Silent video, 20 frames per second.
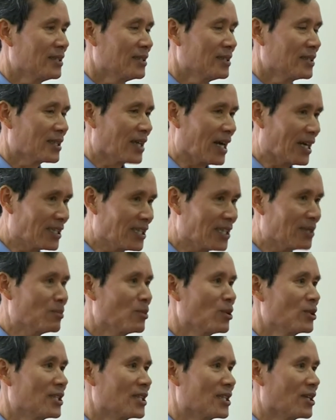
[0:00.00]
cải thiện
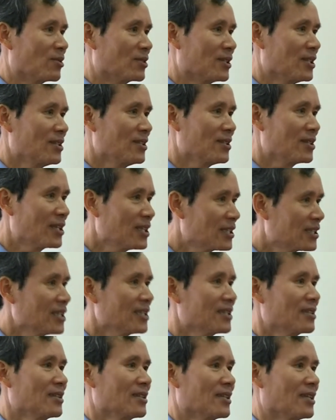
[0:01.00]
môi trường đầu tư, kích thích
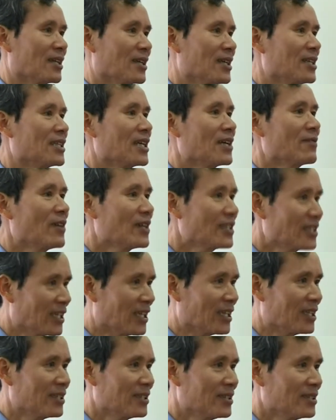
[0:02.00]
à, kinh tế phát triển